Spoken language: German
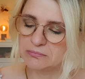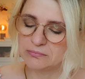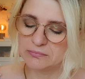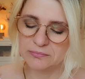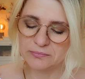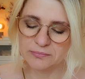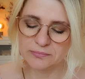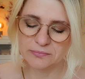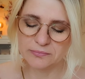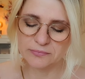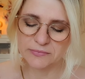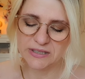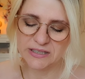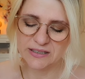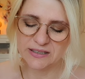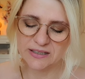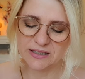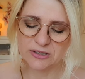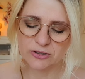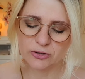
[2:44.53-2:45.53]
Hm,
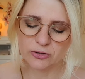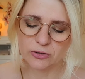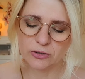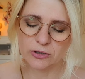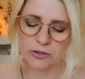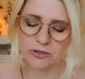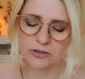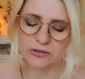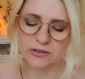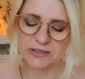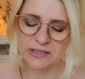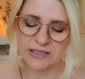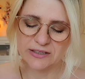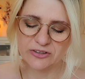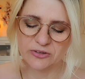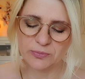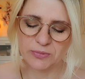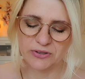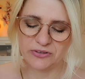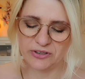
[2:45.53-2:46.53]
ja, doch, ein
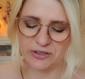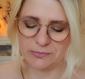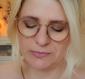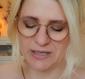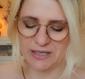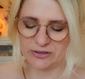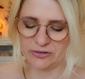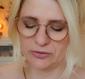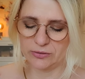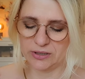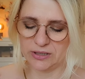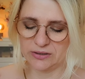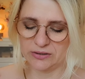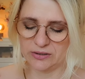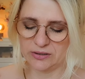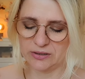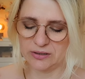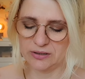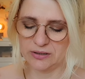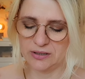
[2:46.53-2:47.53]
ganz bisschen merkst du
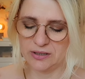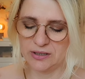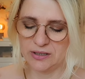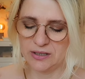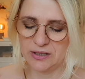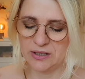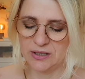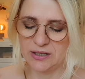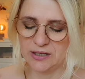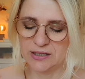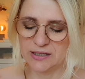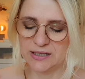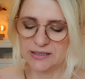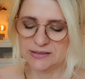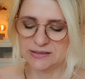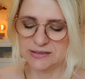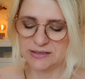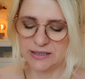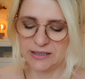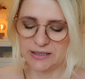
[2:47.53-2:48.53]
das.
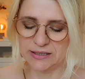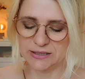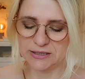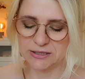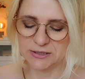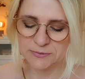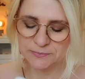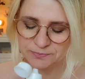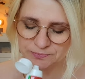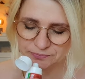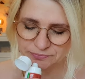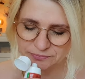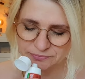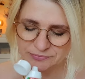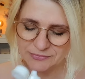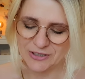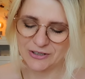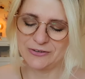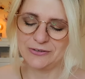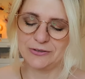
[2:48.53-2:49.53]
Ganz leicht.
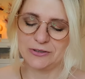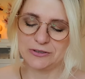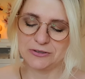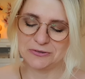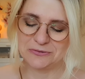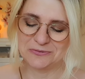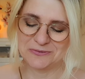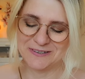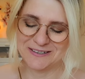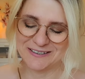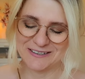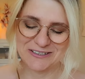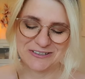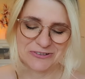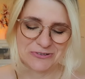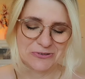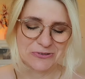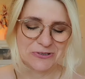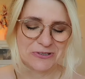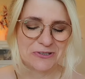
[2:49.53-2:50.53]
Und
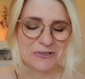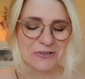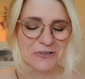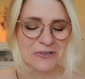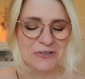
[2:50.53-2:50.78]
riecht gut.